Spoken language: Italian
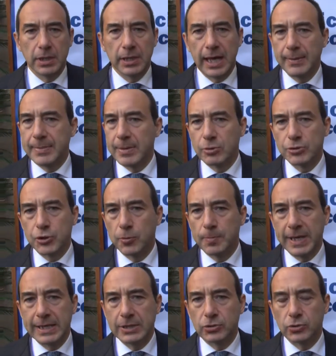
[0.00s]
Eh, abbiamo
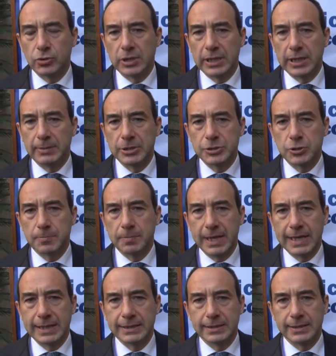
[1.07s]
scoperto che la maggior
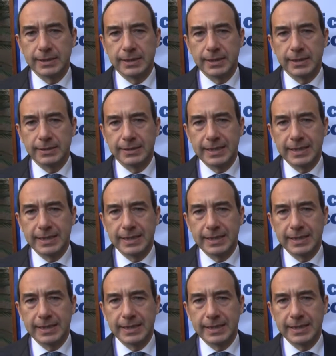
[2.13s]
parte